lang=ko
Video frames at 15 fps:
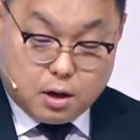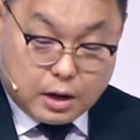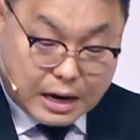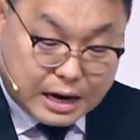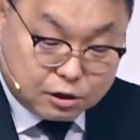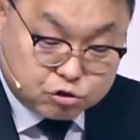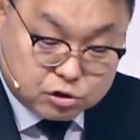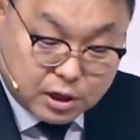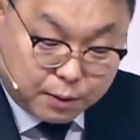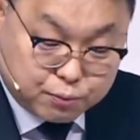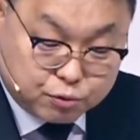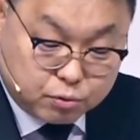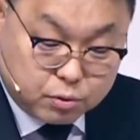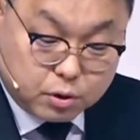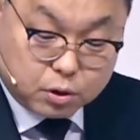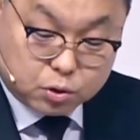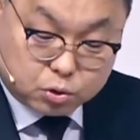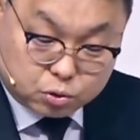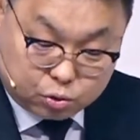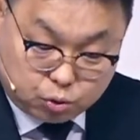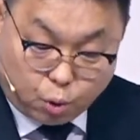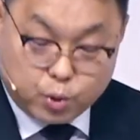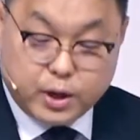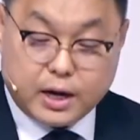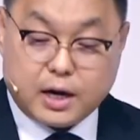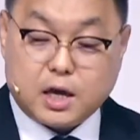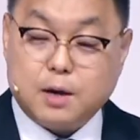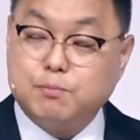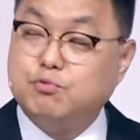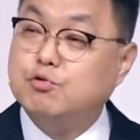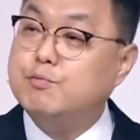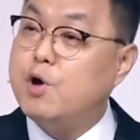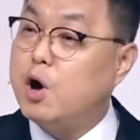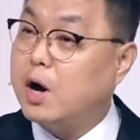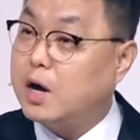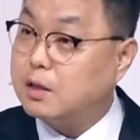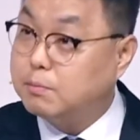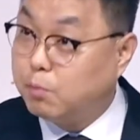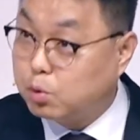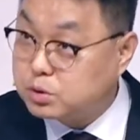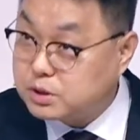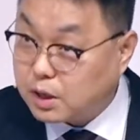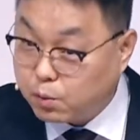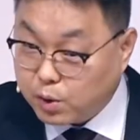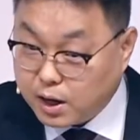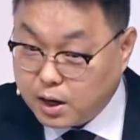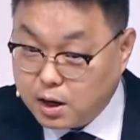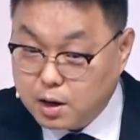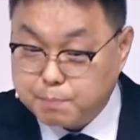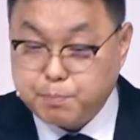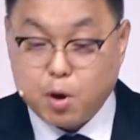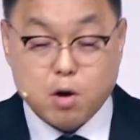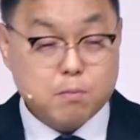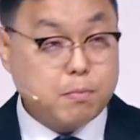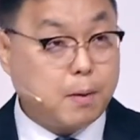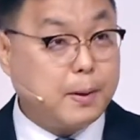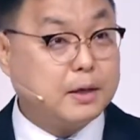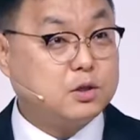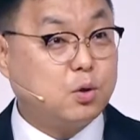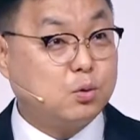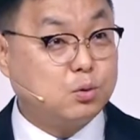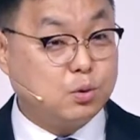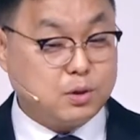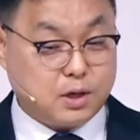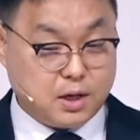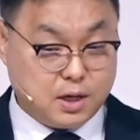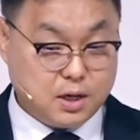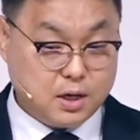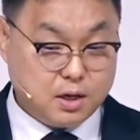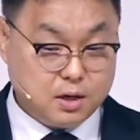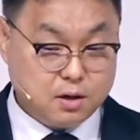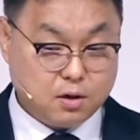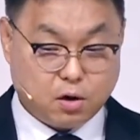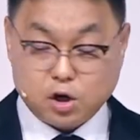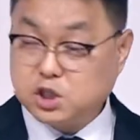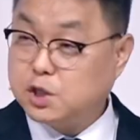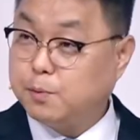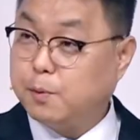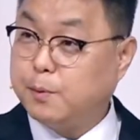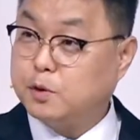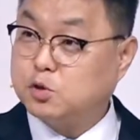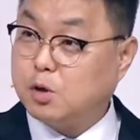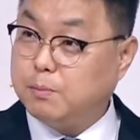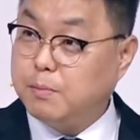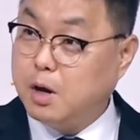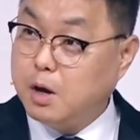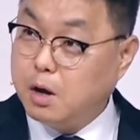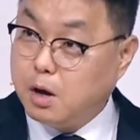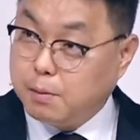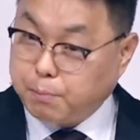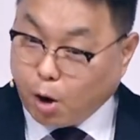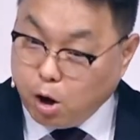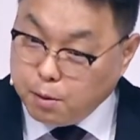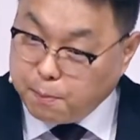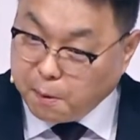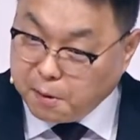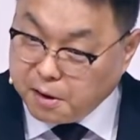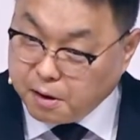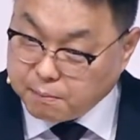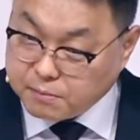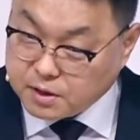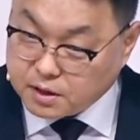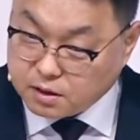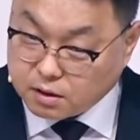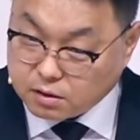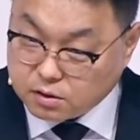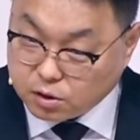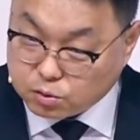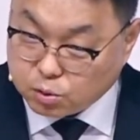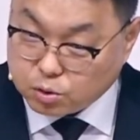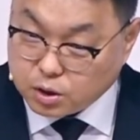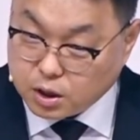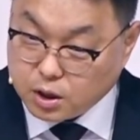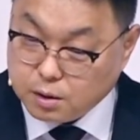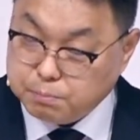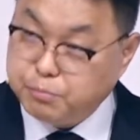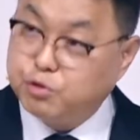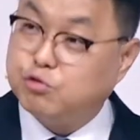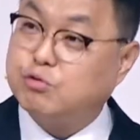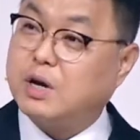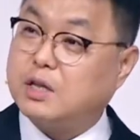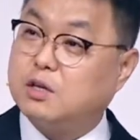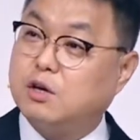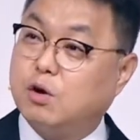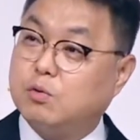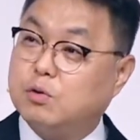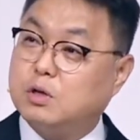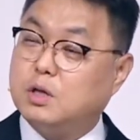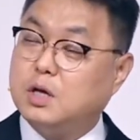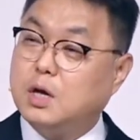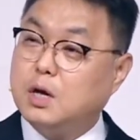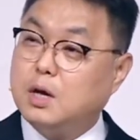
아주사 부흥 동일하게 무명한 목사와 평범한 성도들이, 어찌 보면 좀 별 볼 일 없는 그런 성도들이, 미국 같은 경우는